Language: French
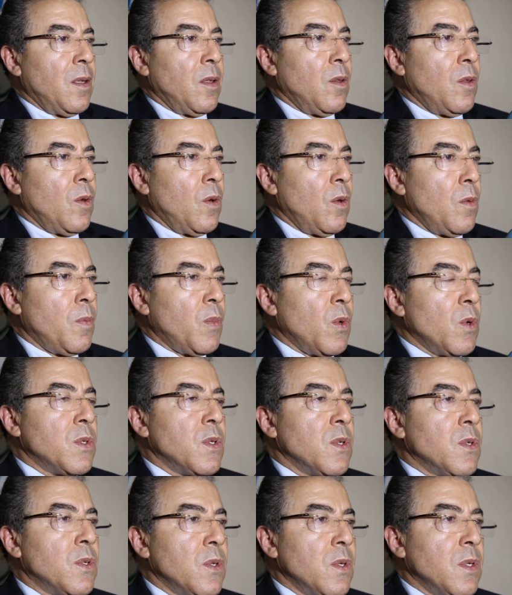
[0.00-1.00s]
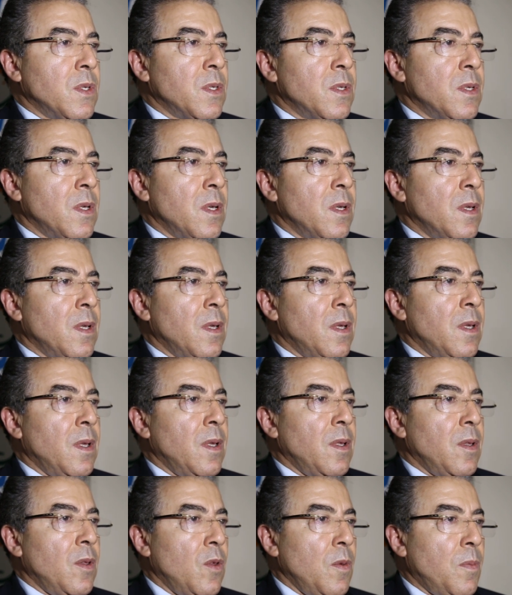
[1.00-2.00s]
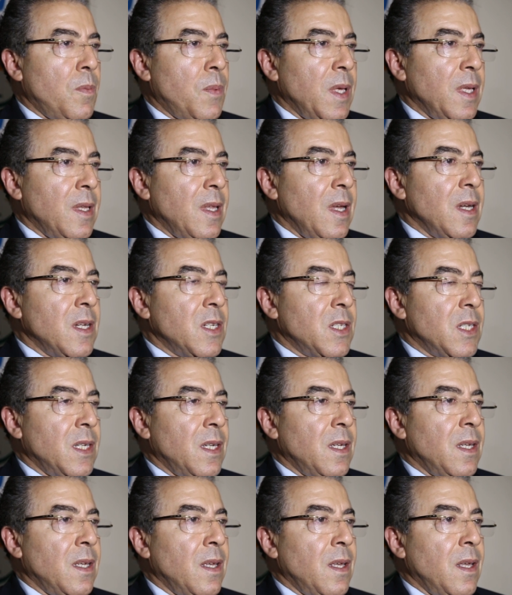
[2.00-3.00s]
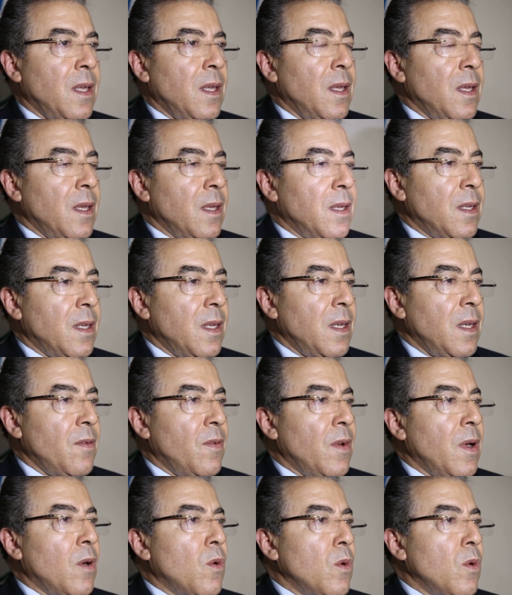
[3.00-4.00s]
dans le processus de paix d'Alger qui va